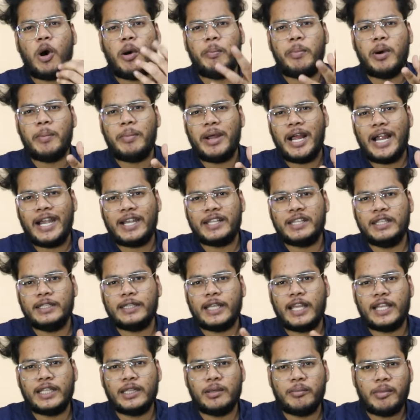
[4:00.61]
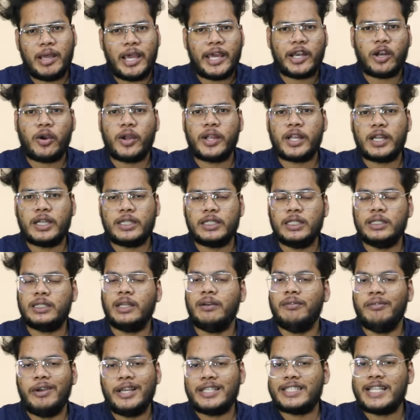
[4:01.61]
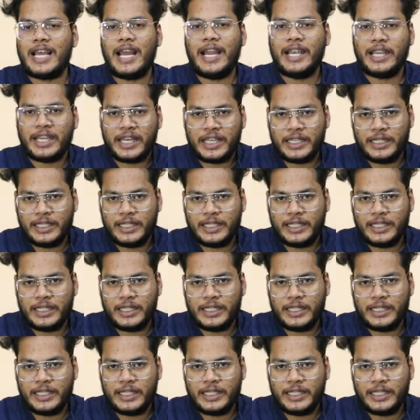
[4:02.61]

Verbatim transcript: पॉपअप ऐड देता है एकदम अनॉय कर देता है वैसा ऐड